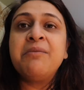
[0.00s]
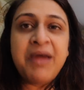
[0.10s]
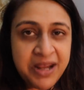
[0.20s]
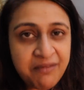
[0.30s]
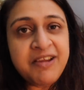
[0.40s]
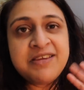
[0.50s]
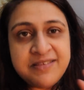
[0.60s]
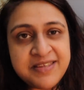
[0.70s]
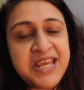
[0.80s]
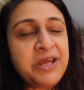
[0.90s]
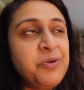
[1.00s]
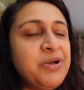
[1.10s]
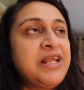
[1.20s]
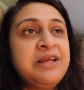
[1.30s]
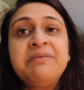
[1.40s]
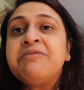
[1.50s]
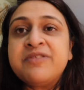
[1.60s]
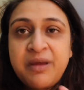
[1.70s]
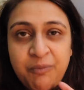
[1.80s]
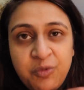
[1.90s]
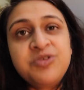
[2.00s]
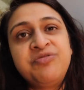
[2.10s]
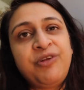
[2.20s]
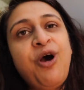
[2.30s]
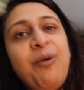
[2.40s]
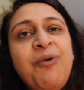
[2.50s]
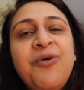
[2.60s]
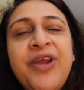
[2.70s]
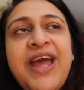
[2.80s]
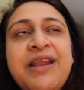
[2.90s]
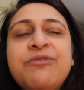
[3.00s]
कि मेरी वजह से ओनली सब कुछ फ्लॉप हो गया है